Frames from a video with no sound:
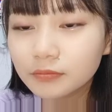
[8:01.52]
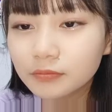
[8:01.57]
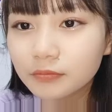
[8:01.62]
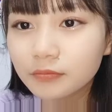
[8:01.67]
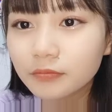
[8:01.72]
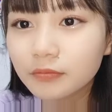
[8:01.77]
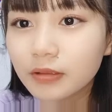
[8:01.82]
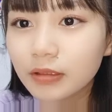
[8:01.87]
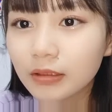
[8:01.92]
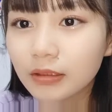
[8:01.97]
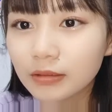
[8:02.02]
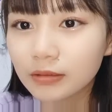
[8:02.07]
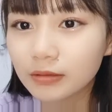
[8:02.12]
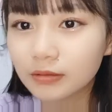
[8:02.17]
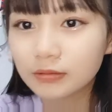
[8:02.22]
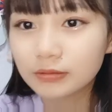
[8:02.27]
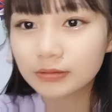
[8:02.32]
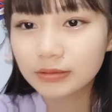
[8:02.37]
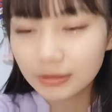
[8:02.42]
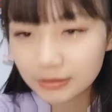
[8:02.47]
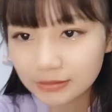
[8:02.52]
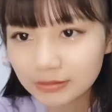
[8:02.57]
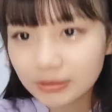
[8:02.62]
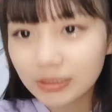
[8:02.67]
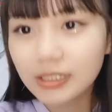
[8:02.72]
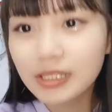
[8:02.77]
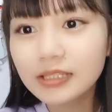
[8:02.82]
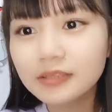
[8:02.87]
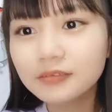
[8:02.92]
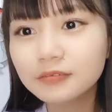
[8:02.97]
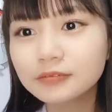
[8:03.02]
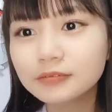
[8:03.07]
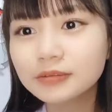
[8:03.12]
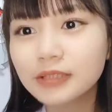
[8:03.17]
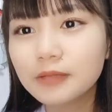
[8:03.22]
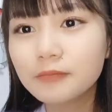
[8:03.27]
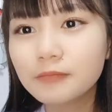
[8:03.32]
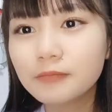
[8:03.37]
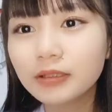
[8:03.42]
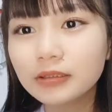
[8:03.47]
豪華なセンサーありがとうござ
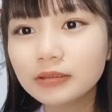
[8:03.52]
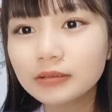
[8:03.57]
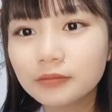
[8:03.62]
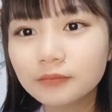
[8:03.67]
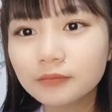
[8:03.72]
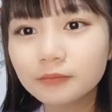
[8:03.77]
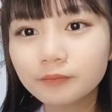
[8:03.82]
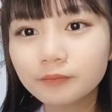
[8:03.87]
います。